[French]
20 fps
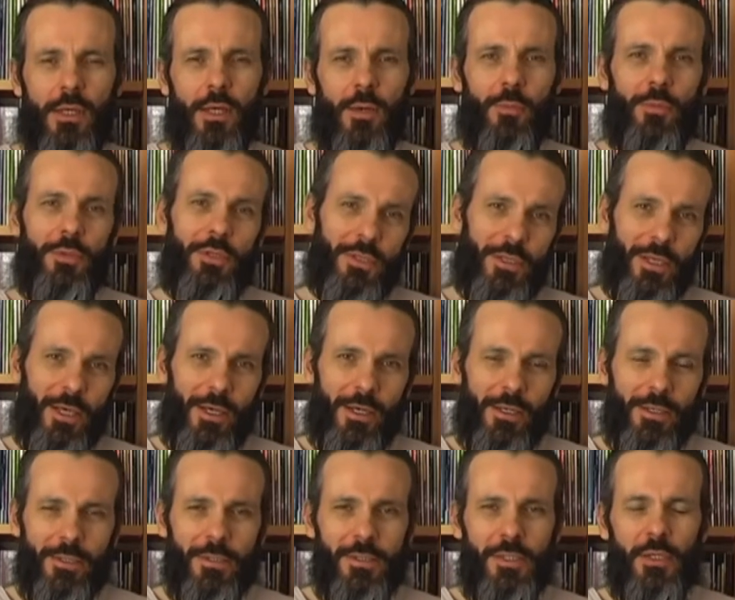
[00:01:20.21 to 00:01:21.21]
harmonica
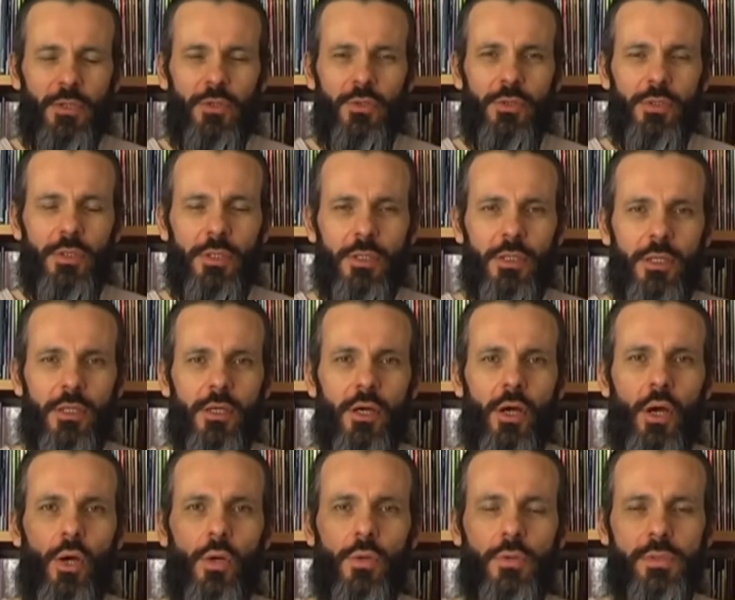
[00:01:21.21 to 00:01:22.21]
diatonique
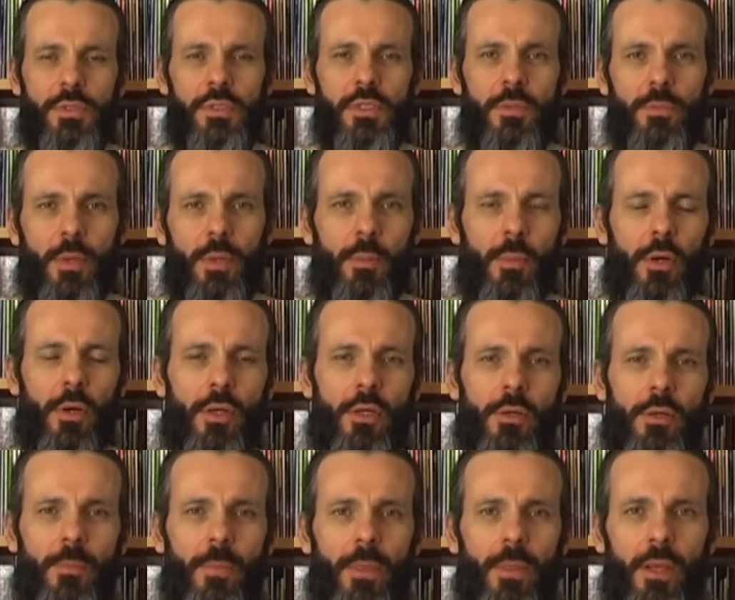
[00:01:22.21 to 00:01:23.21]
en si bémol.
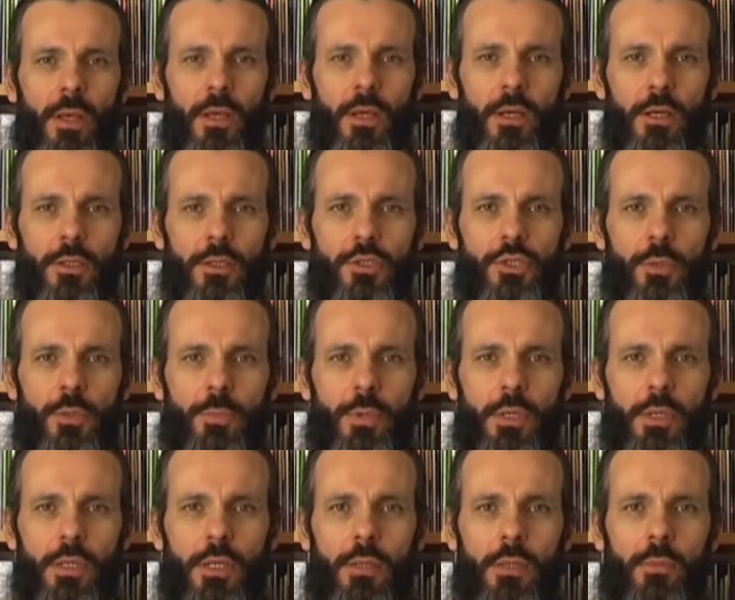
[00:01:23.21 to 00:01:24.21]
J'ai
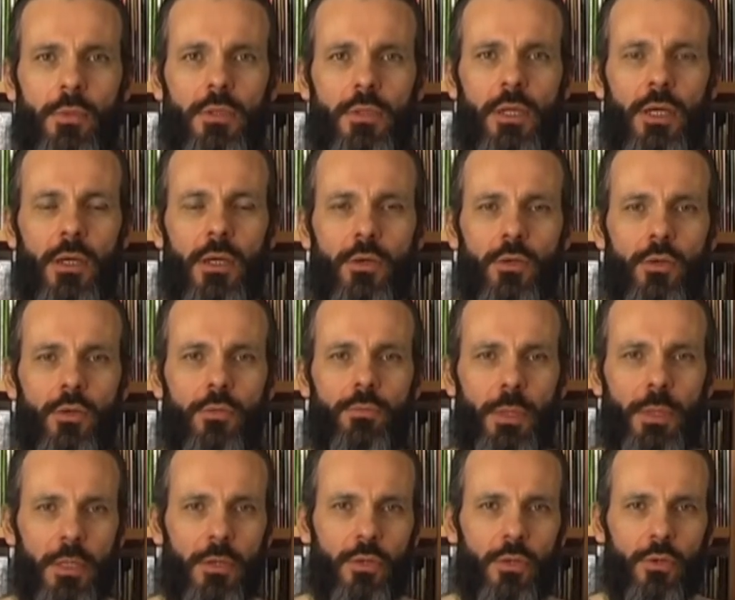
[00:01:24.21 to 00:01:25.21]
pris un modèle
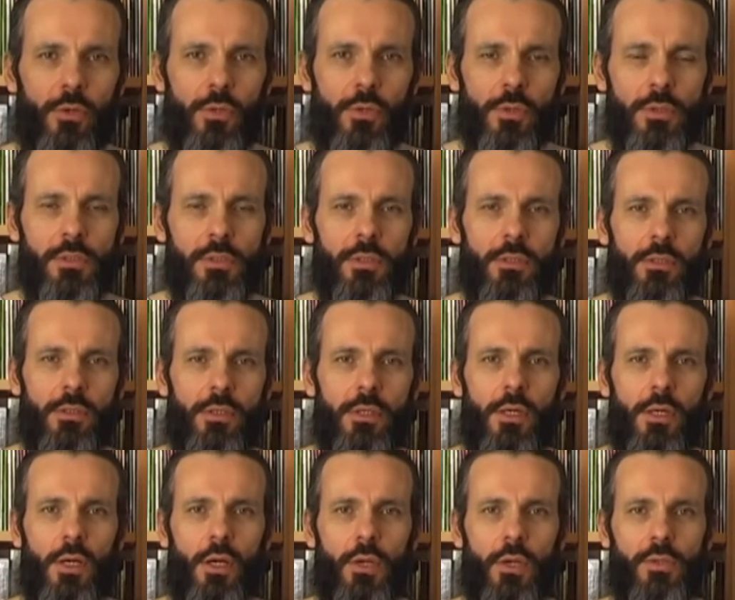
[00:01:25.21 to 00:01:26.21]
bête de course
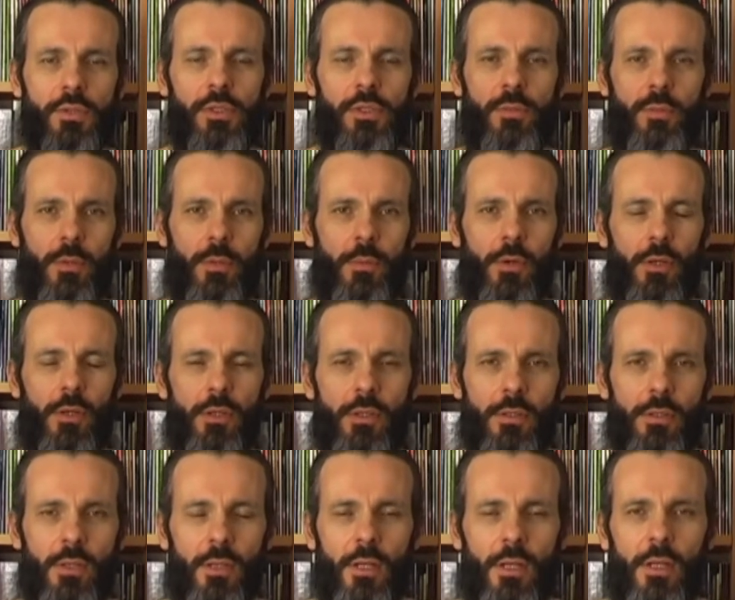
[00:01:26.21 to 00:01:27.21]
en si bémol.
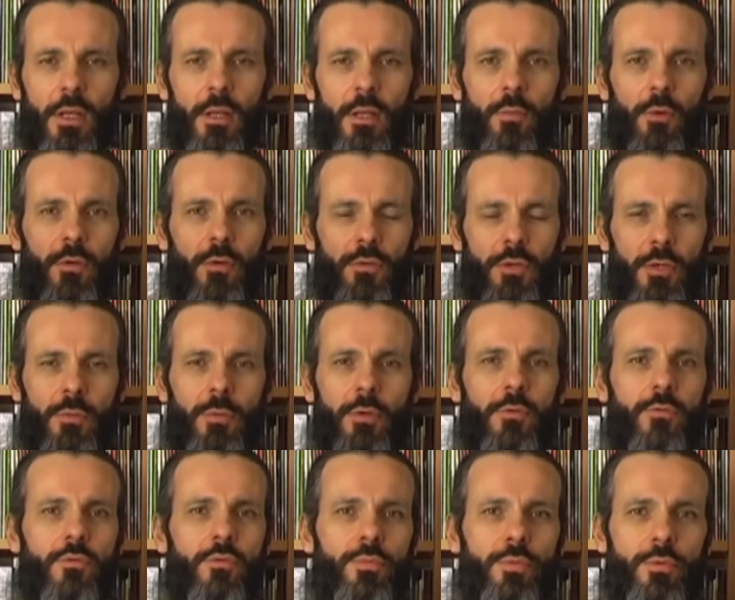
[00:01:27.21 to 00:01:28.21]
évidemment,
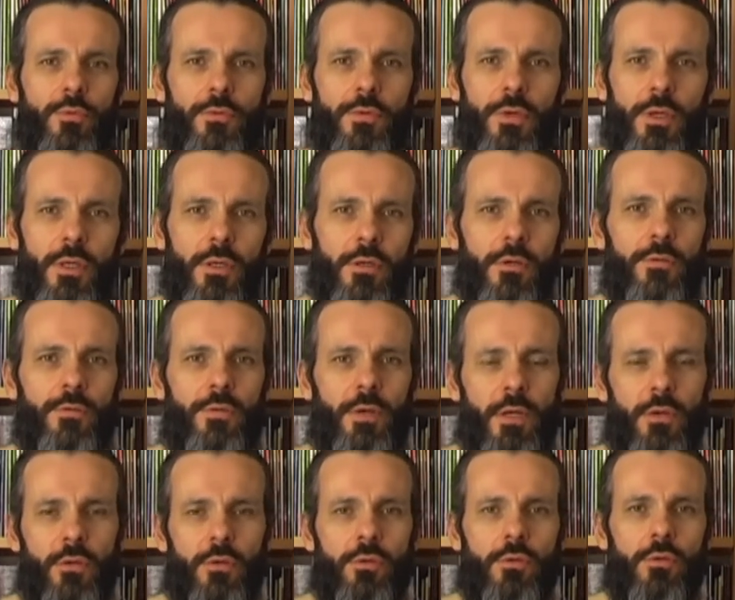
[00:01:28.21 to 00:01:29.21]
vous pouvez euh, faire
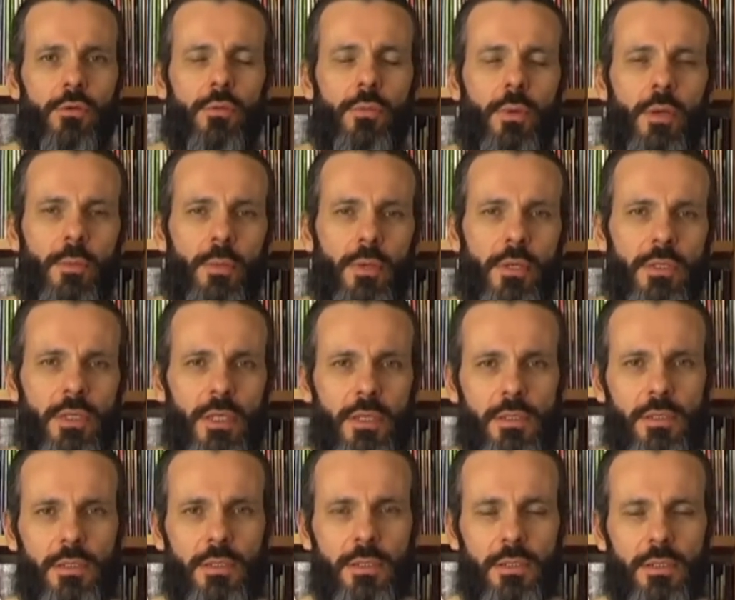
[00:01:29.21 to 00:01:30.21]
le, même
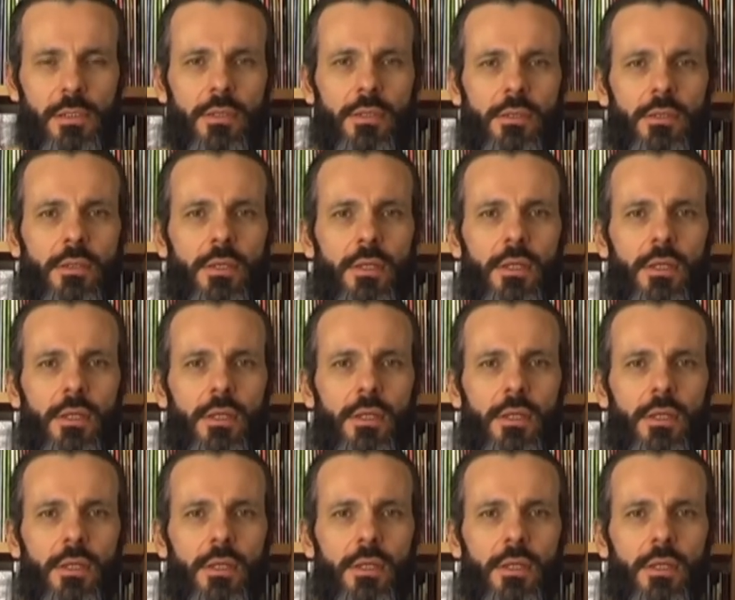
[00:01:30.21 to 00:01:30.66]
exercice, euh,